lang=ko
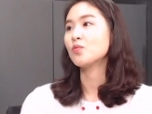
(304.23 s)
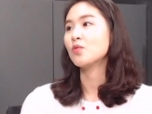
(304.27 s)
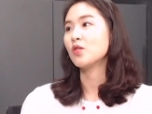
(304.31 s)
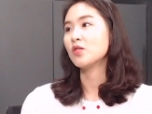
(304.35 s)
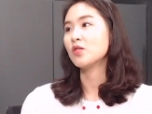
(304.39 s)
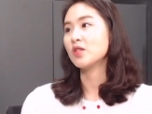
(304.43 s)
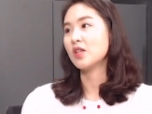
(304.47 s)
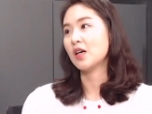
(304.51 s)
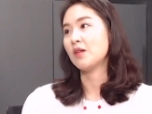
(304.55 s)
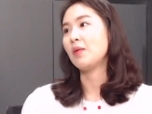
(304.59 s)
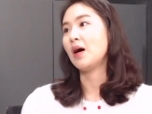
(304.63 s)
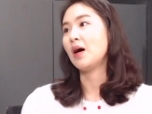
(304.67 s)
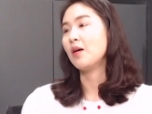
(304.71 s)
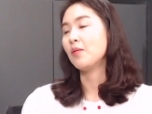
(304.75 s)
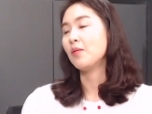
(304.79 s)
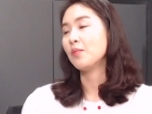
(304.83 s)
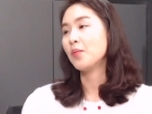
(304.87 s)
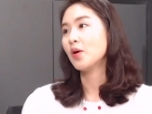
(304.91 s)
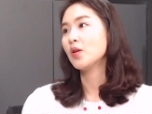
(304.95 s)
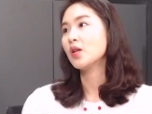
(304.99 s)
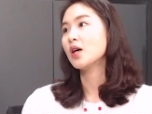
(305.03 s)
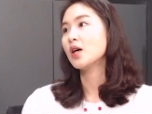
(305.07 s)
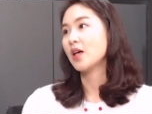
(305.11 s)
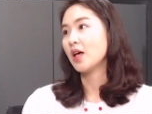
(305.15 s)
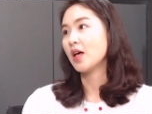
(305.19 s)
더 제가 마음
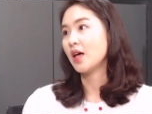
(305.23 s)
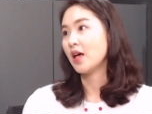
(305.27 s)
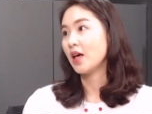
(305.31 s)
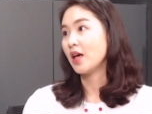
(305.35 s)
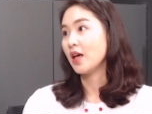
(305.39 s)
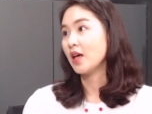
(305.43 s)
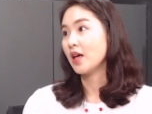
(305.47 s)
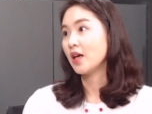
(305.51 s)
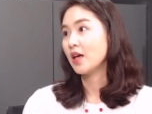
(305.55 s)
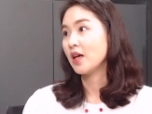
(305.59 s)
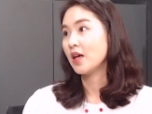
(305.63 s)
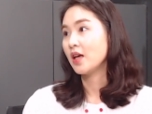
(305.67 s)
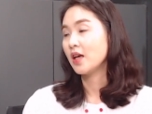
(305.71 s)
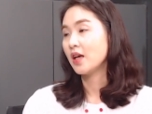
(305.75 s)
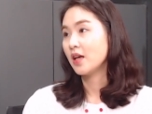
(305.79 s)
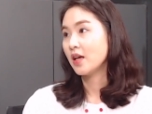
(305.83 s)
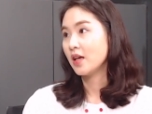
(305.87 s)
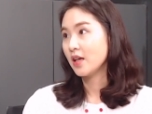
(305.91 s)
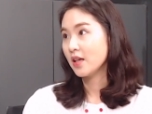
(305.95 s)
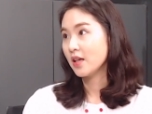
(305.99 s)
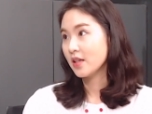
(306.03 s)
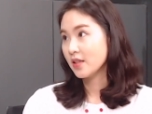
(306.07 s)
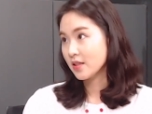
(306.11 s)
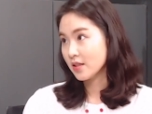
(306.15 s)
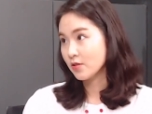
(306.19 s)
편하게
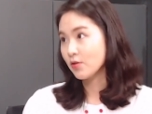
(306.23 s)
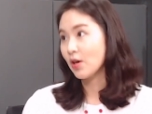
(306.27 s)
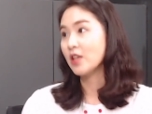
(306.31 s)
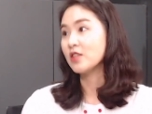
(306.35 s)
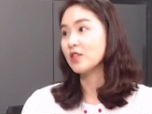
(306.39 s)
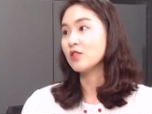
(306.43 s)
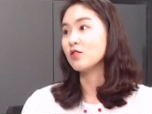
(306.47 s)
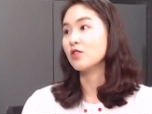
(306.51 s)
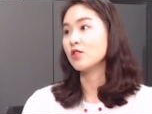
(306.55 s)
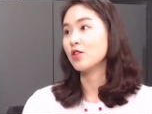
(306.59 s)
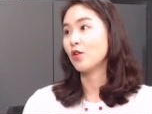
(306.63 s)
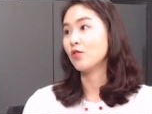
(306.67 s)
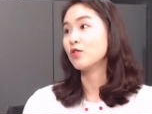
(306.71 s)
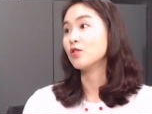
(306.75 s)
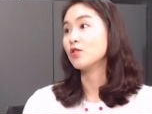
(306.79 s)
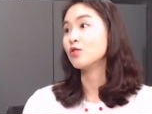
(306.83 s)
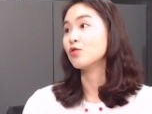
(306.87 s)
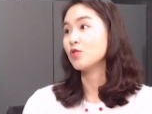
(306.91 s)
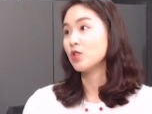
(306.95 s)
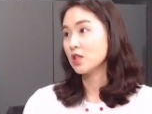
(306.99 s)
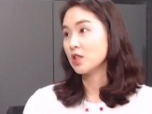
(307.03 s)
그 과정을 견딜 수